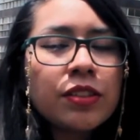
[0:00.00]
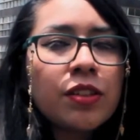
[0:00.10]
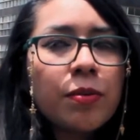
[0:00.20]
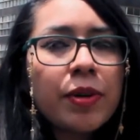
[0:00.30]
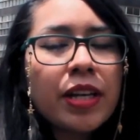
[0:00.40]

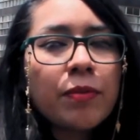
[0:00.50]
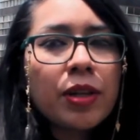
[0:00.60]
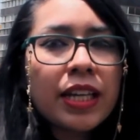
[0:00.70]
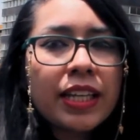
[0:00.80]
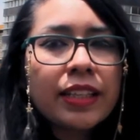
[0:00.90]
sobre
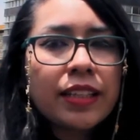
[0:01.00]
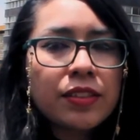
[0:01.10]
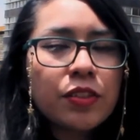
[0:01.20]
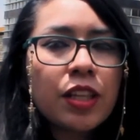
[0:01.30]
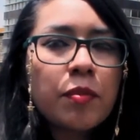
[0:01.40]
herbolaria
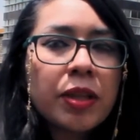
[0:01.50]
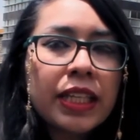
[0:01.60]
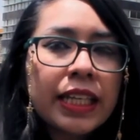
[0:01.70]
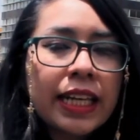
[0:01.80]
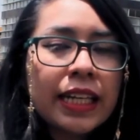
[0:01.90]
tradicional
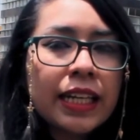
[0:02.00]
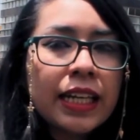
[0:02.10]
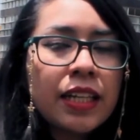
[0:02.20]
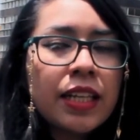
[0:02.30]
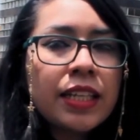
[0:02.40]

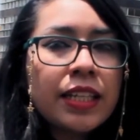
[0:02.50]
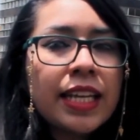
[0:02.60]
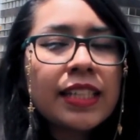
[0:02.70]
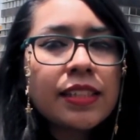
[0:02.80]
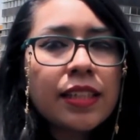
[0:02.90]
mexicana
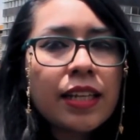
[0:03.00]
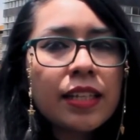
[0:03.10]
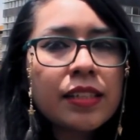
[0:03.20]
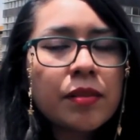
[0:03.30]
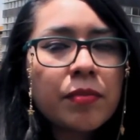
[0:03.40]
y así
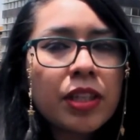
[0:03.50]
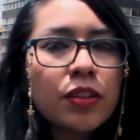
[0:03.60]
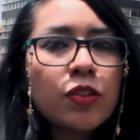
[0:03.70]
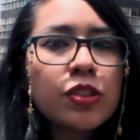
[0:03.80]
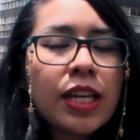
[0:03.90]
darle
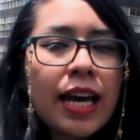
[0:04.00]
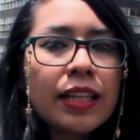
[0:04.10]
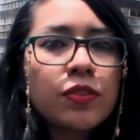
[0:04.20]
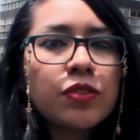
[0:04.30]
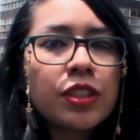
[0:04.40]
cimientos
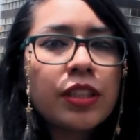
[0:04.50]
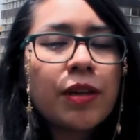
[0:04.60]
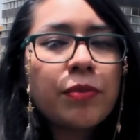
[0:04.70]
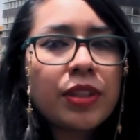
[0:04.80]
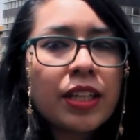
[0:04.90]
a su
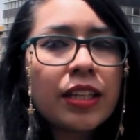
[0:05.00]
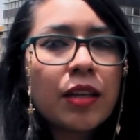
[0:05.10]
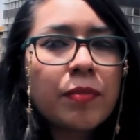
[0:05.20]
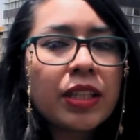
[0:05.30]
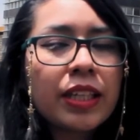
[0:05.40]
chitla
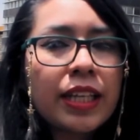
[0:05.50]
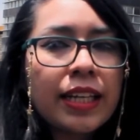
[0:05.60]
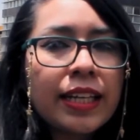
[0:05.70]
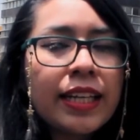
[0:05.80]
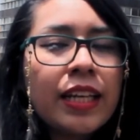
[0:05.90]
botánica
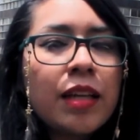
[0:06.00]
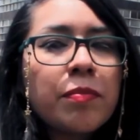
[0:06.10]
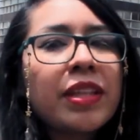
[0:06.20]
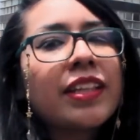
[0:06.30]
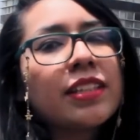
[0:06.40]
mexicana
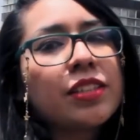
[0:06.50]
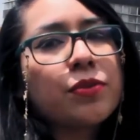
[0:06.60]
mientras